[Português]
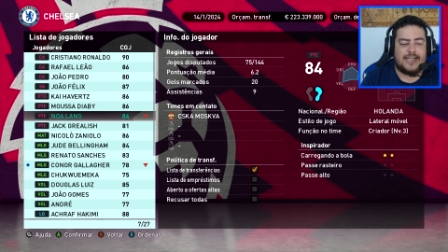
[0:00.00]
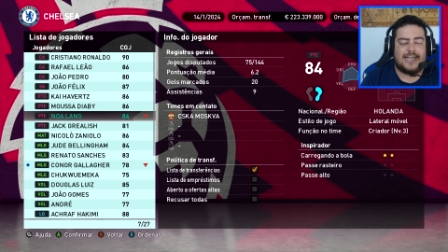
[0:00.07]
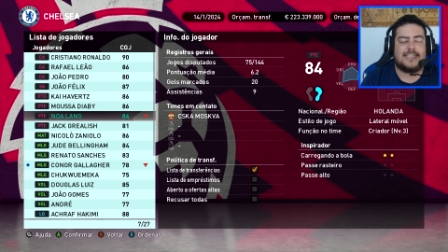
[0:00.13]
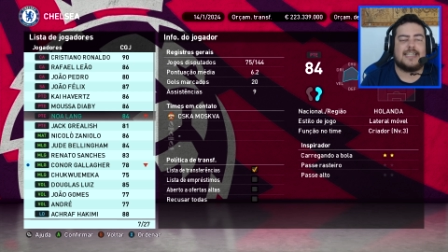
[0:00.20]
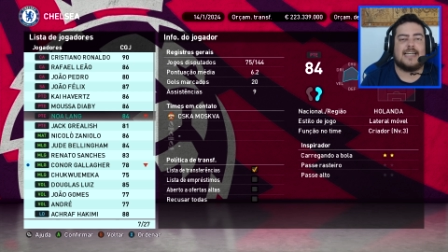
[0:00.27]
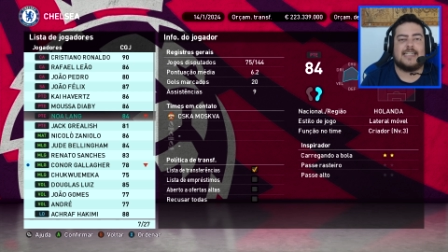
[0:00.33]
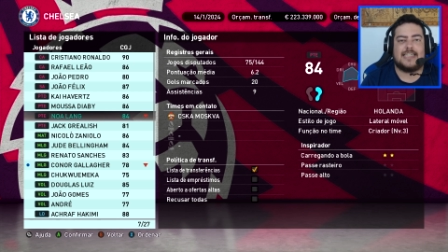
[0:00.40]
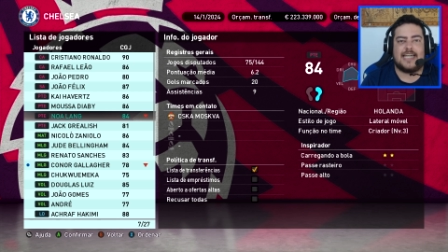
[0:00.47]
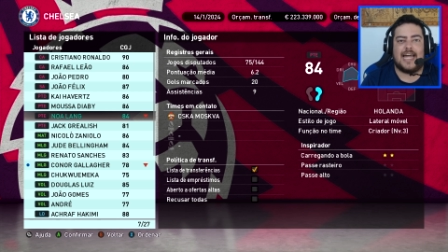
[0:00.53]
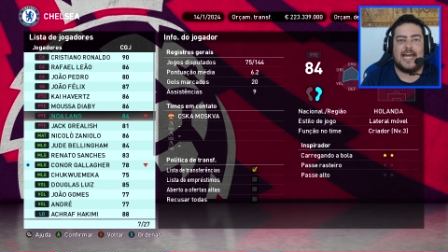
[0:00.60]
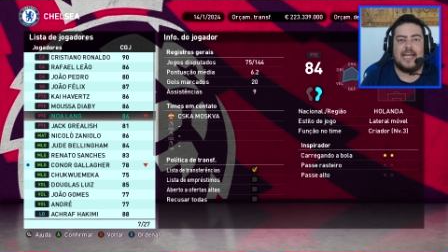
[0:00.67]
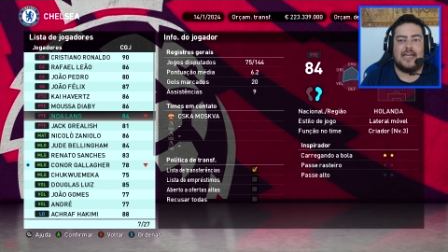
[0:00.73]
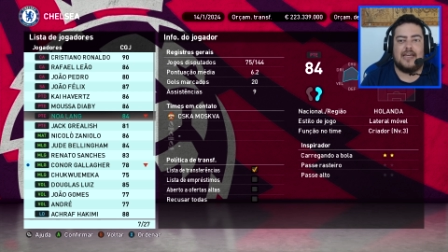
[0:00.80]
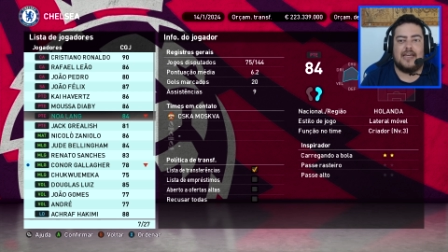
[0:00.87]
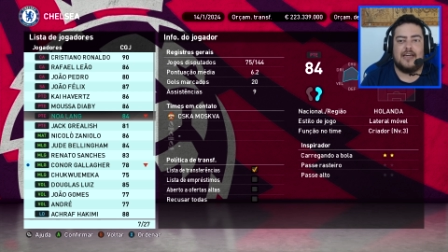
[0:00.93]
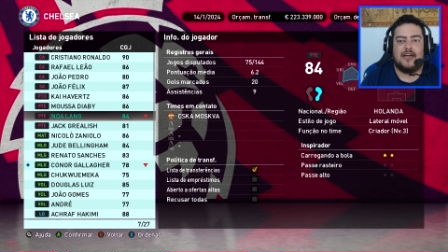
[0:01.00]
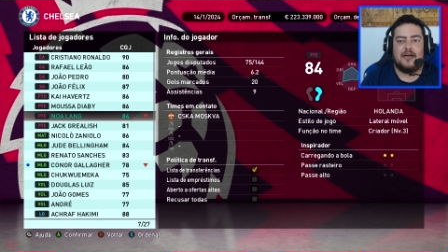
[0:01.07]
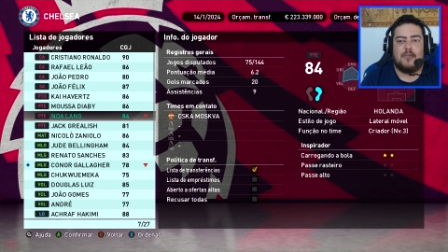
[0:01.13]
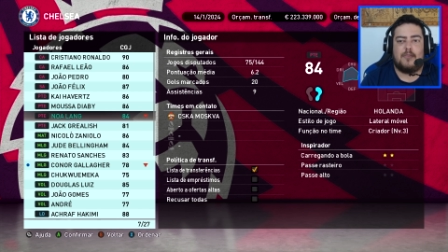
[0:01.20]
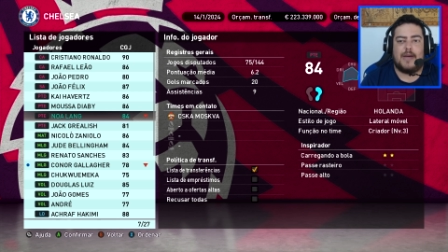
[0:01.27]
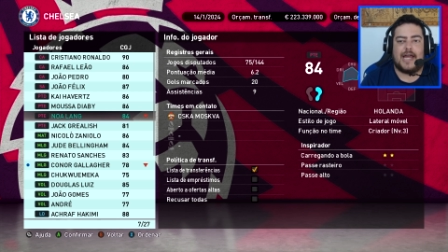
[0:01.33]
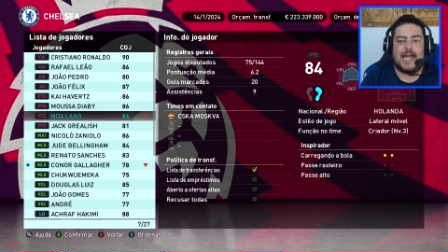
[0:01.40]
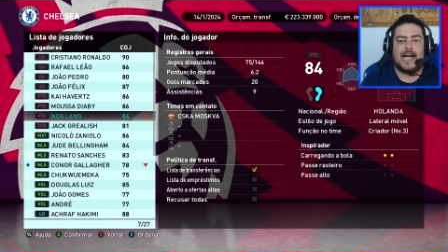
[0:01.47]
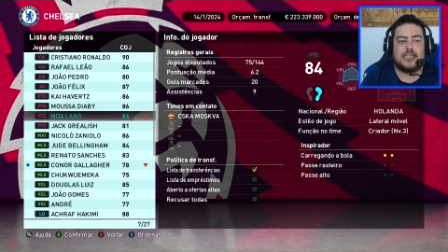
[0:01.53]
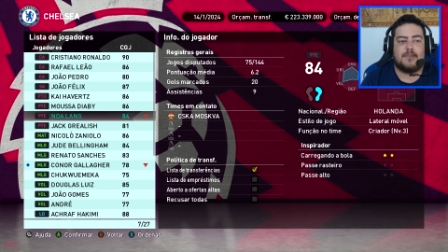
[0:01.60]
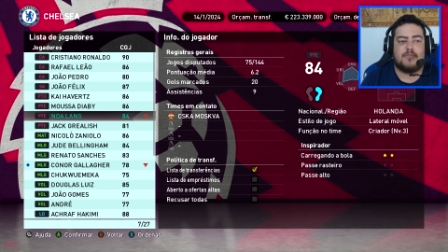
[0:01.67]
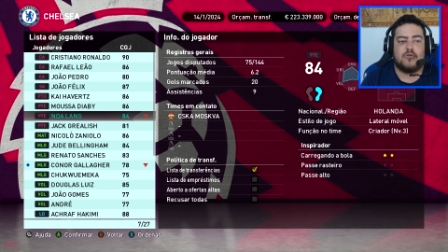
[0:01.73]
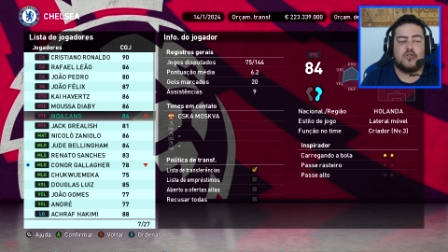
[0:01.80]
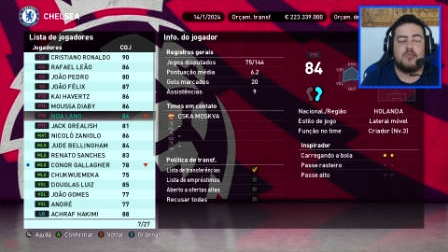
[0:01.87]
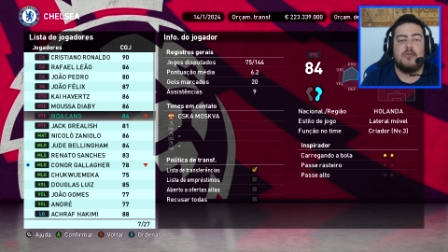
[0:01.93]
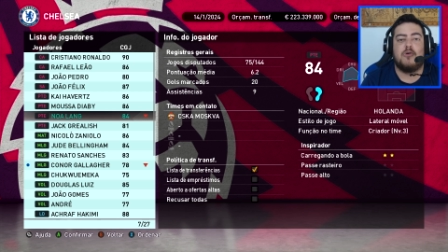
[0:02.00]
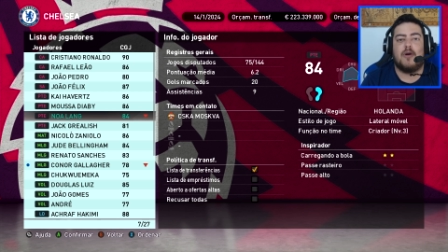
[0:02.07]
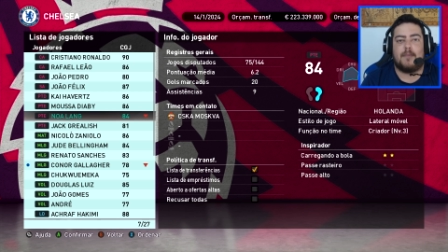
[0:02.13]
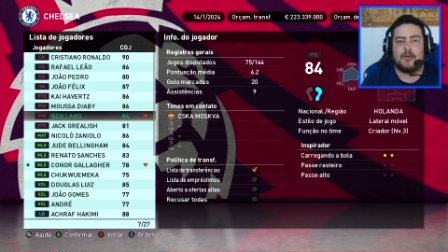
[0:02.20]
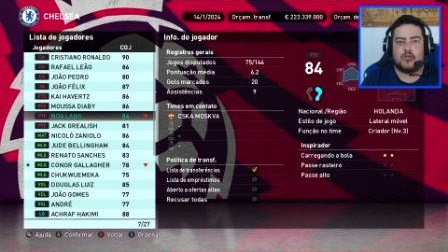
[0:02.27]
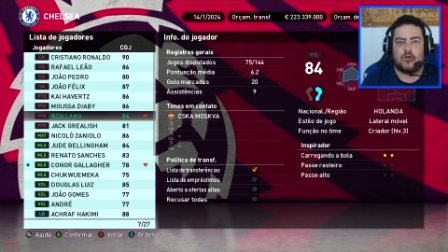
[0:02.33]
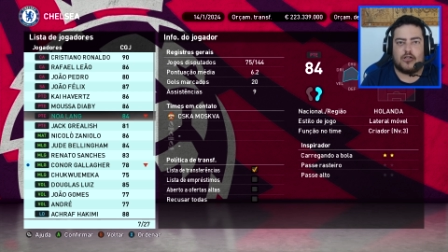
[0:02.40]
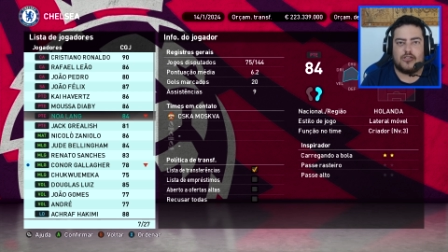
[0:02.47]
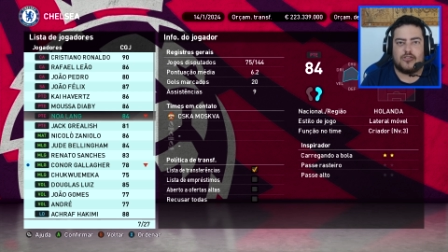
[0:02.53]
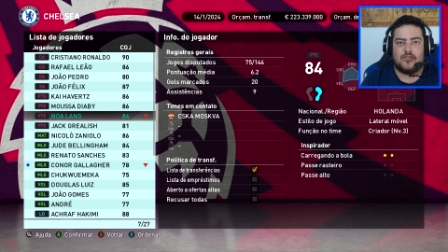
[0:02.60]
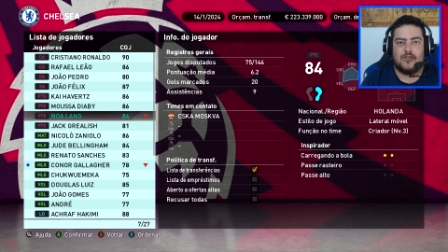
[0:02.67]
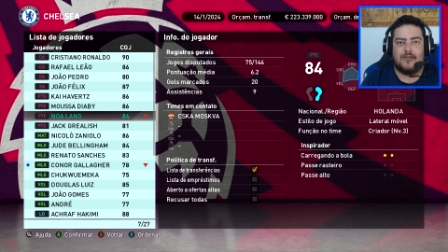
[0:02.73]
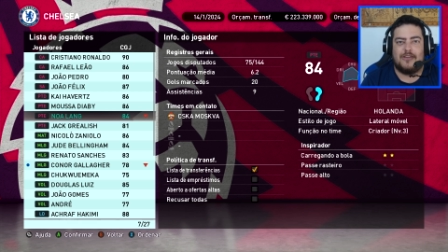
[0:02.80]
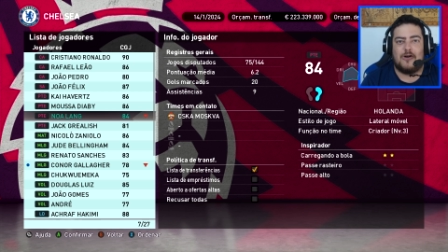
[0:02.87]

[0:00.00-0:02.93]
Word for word: Dessa série pegar tipo uns mil episódios.